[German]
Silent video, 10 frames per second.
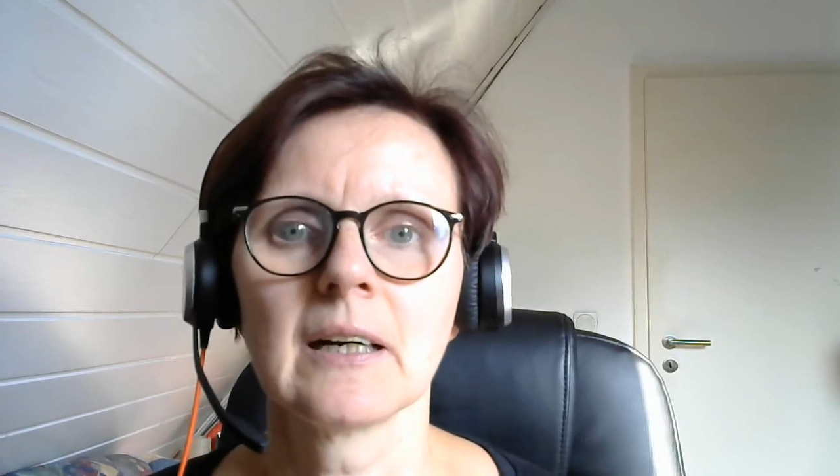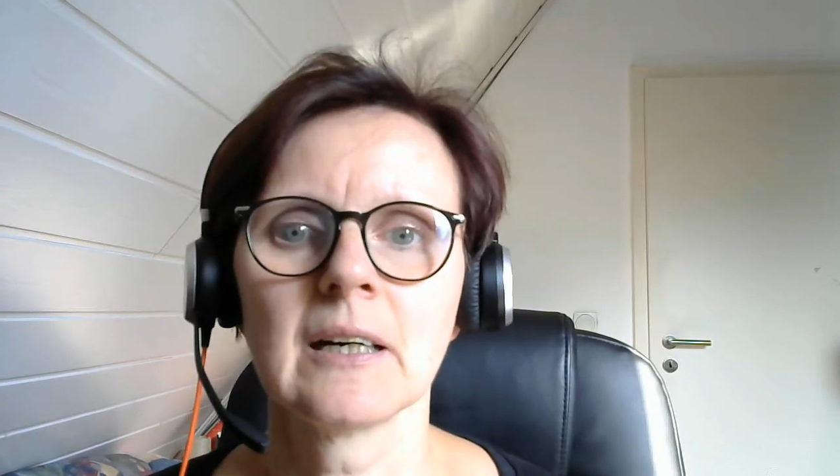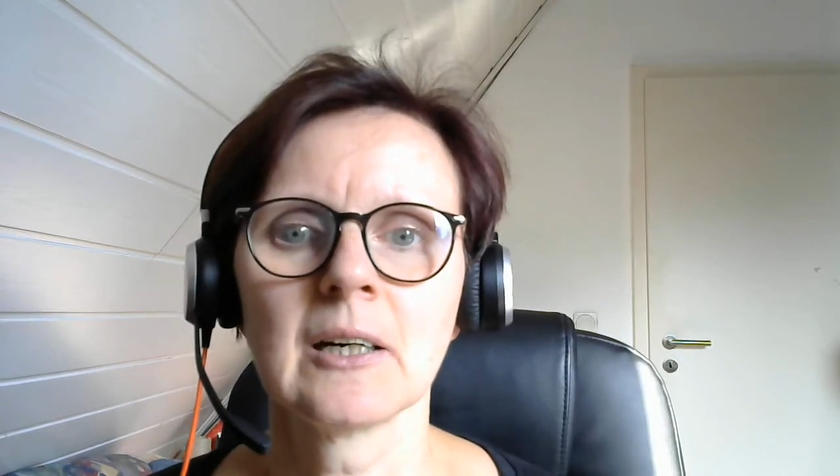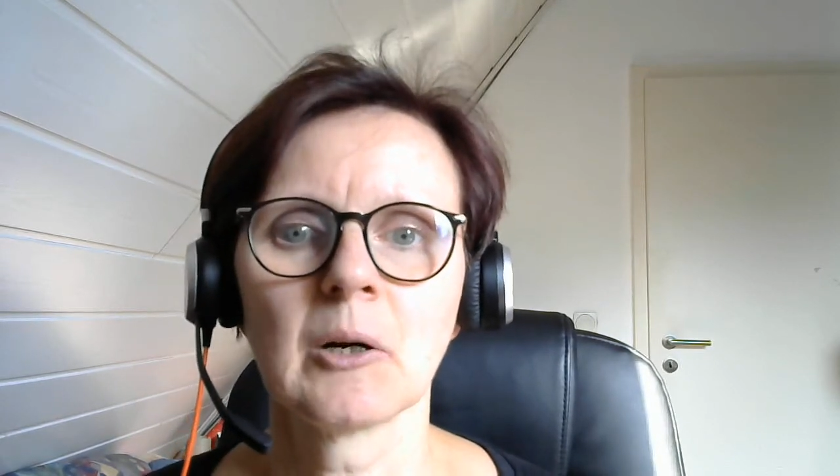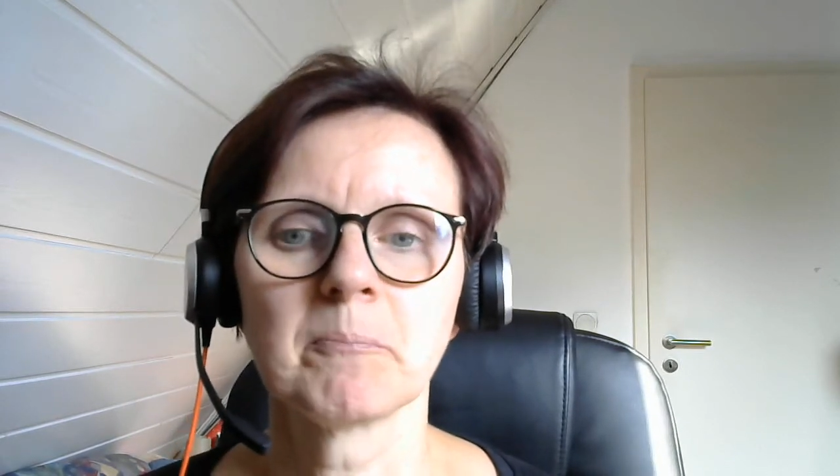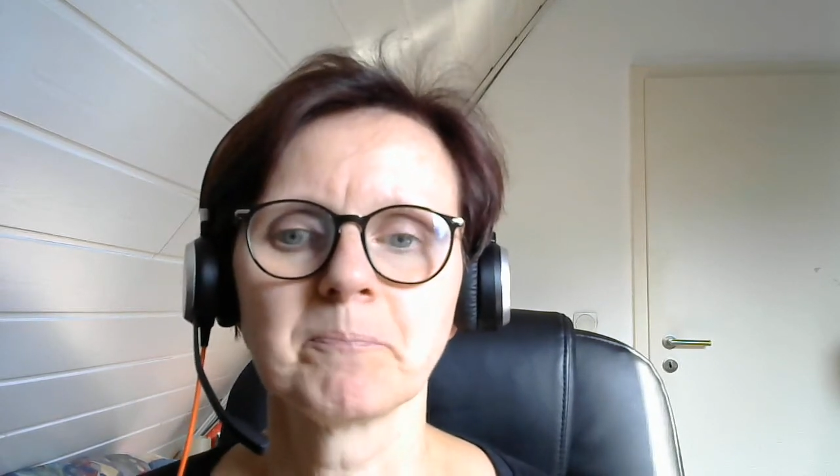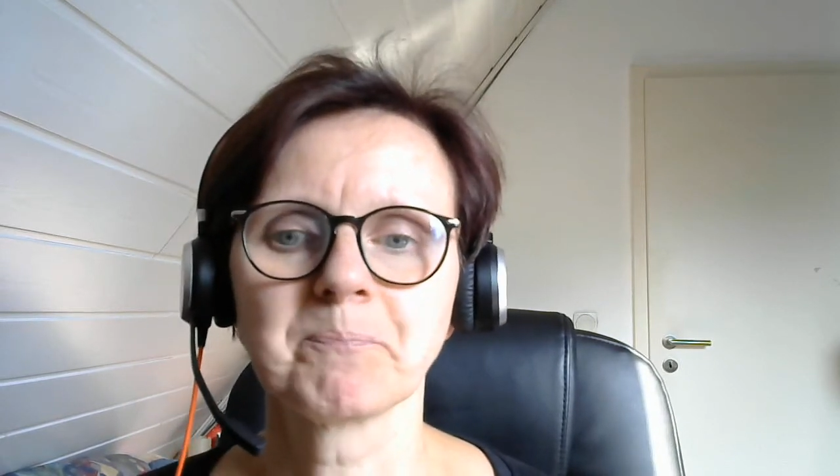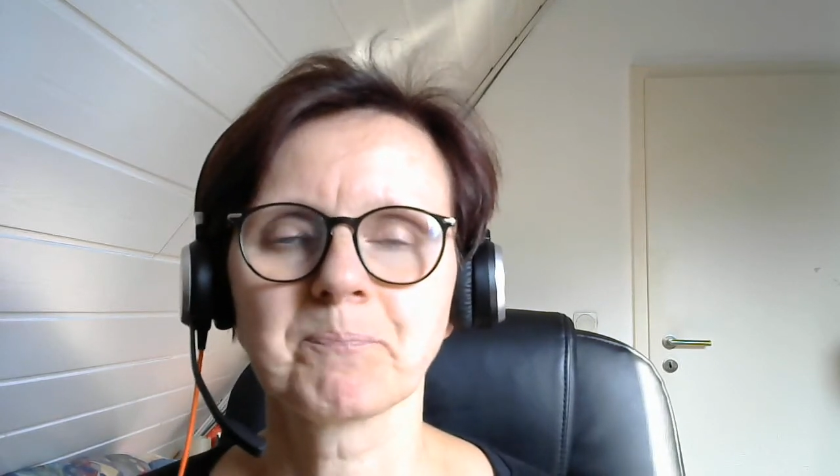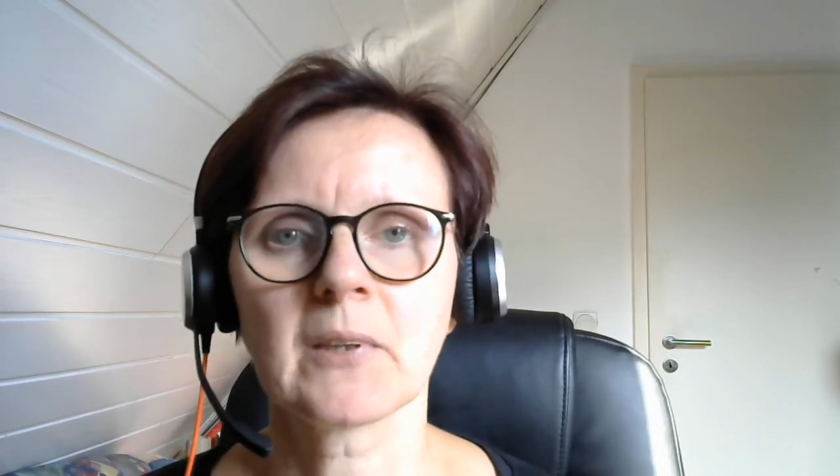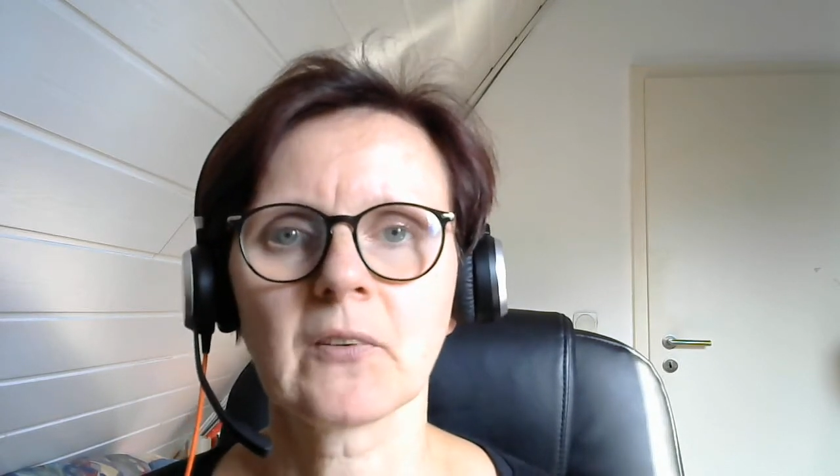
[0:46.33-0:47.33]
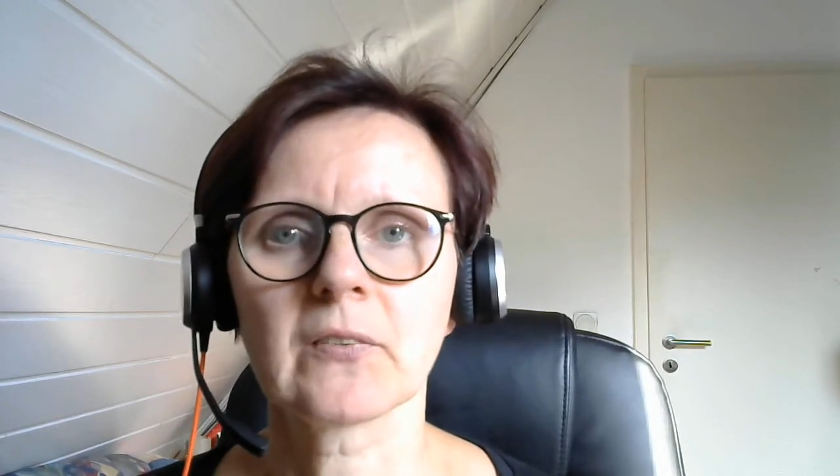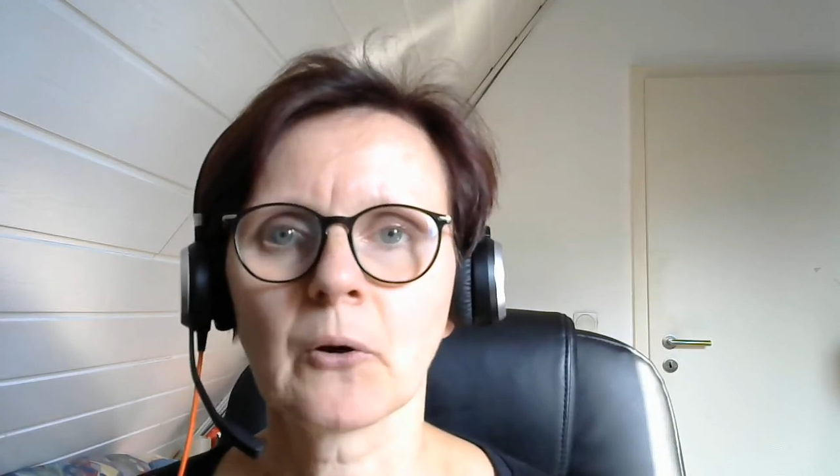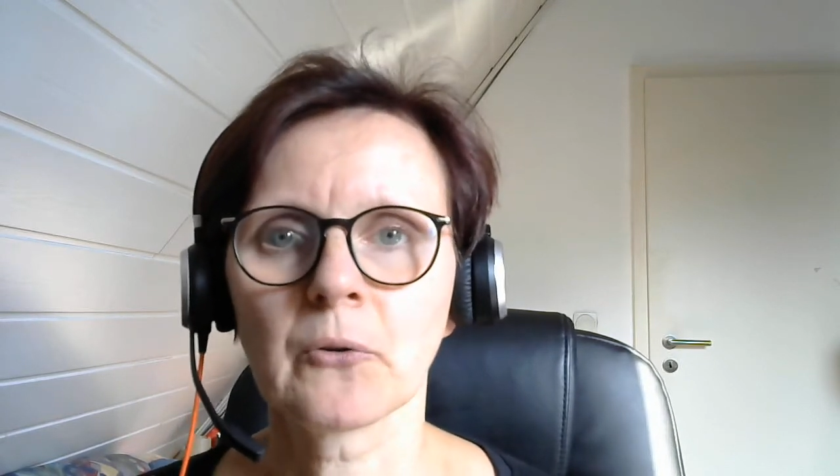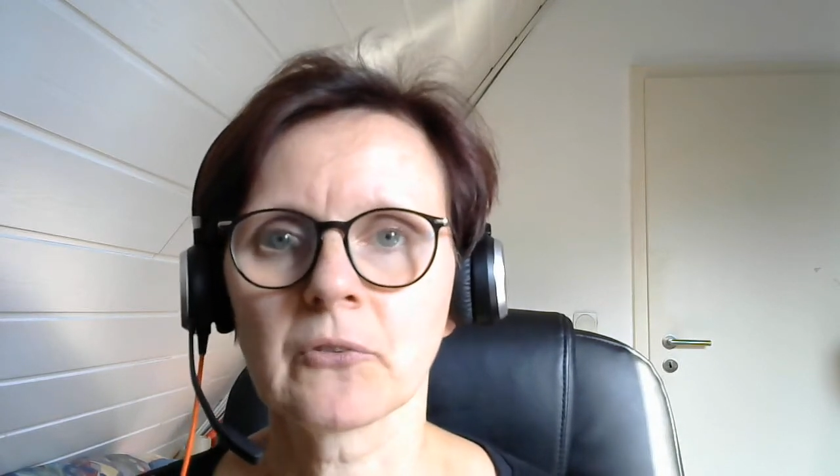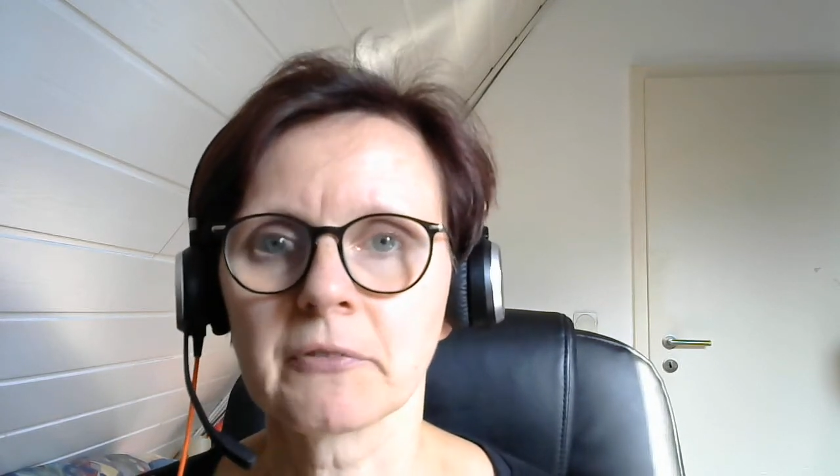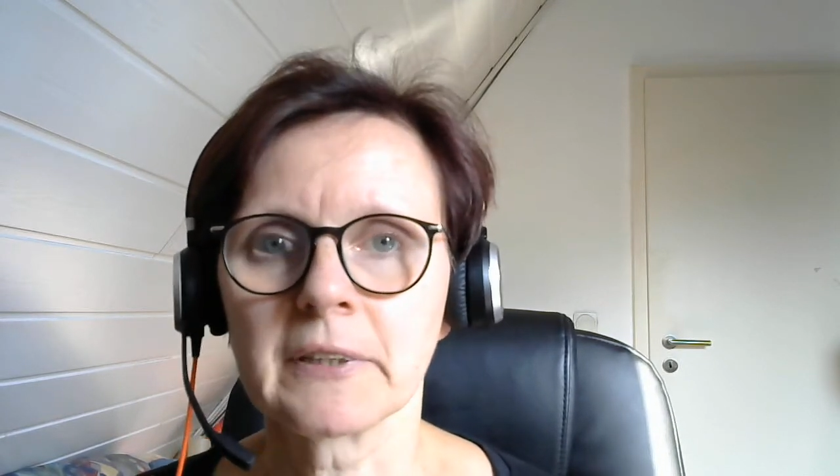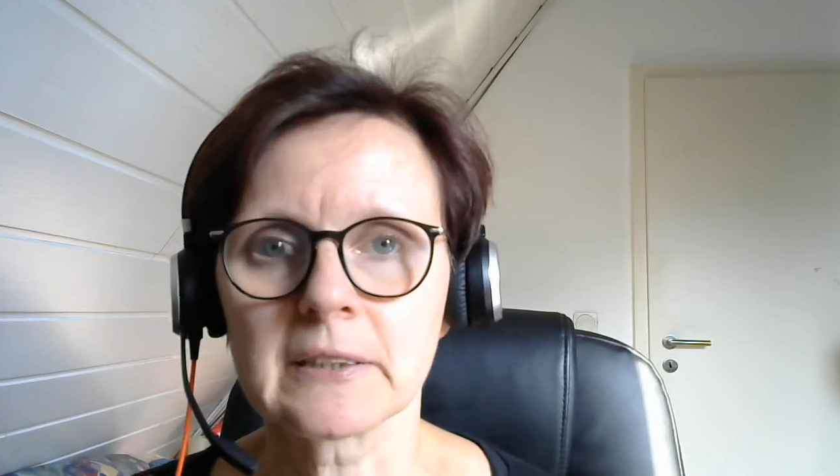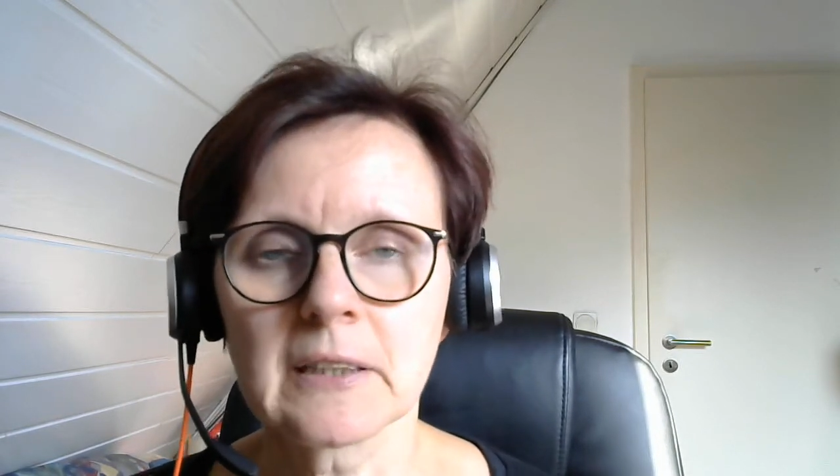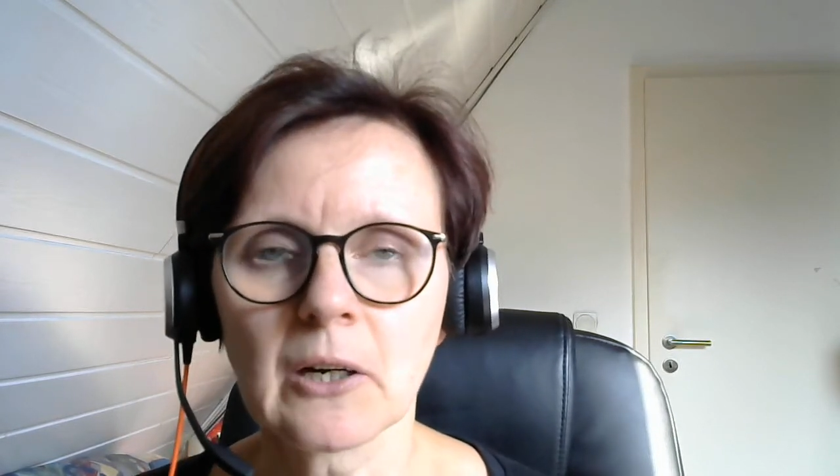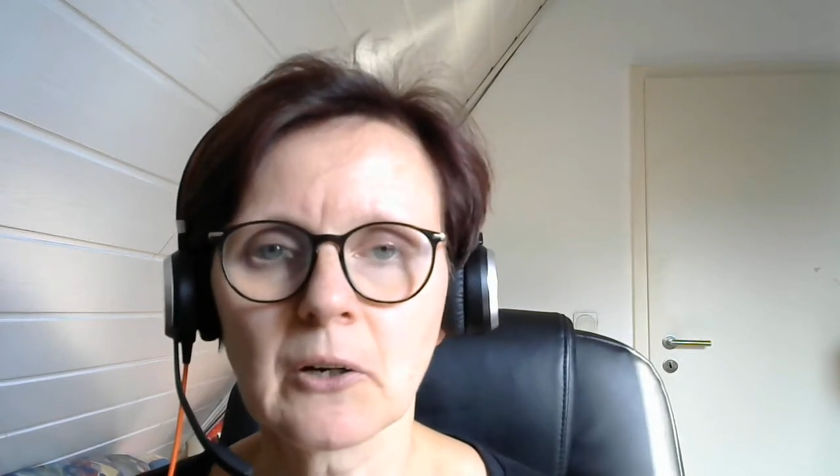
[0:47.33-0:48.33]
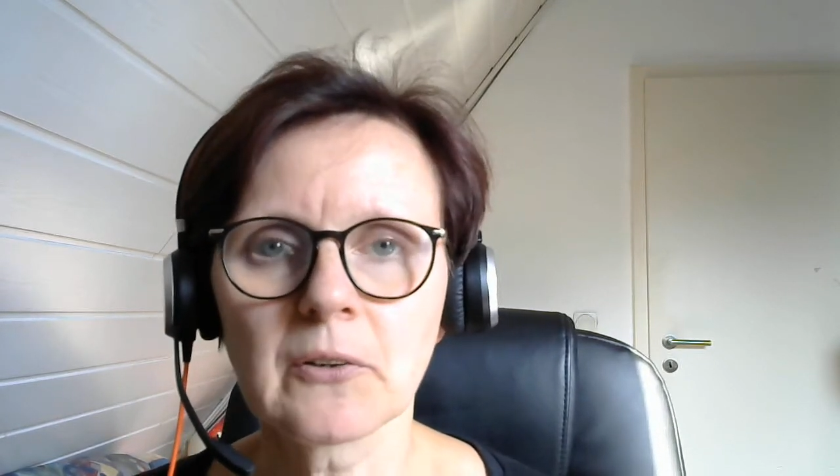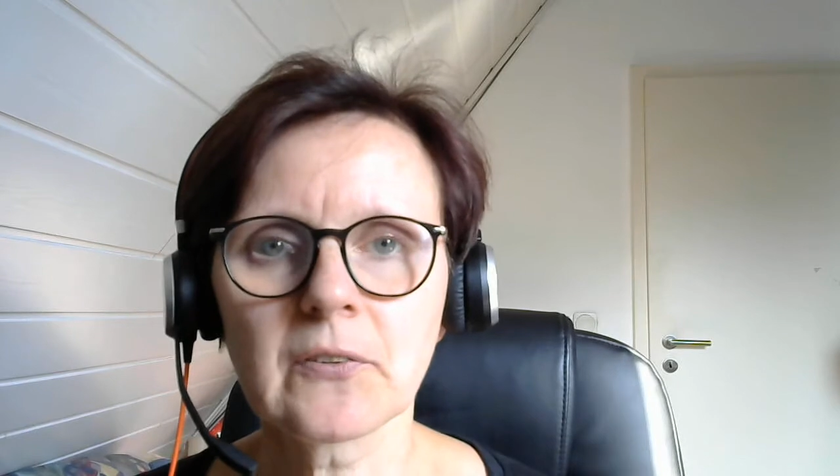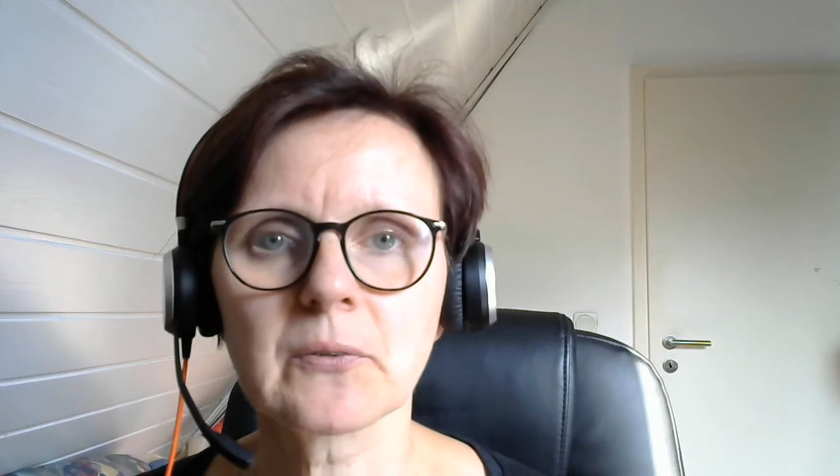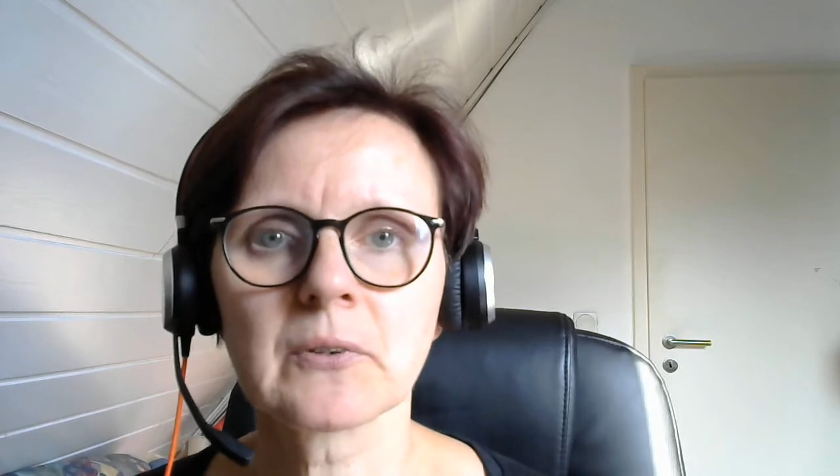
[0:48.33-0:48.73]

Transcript: ähm, das Tausend-Welten-Haus.